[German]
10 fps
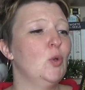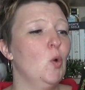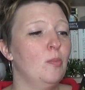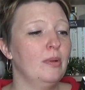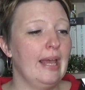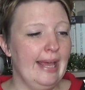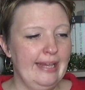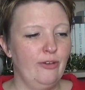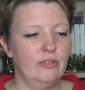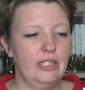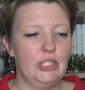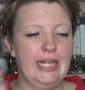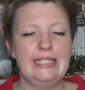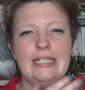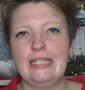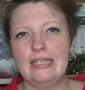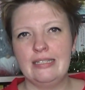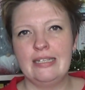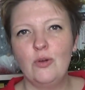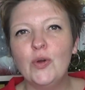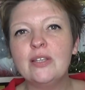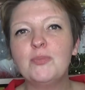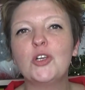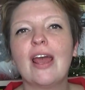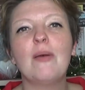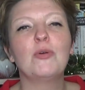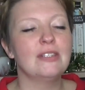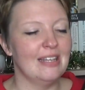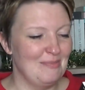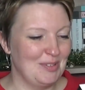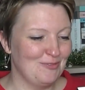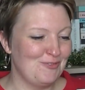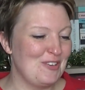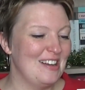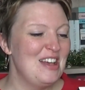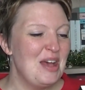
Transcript: um Kate und sie stellt sich in der Kursbeschreibung selbst vor.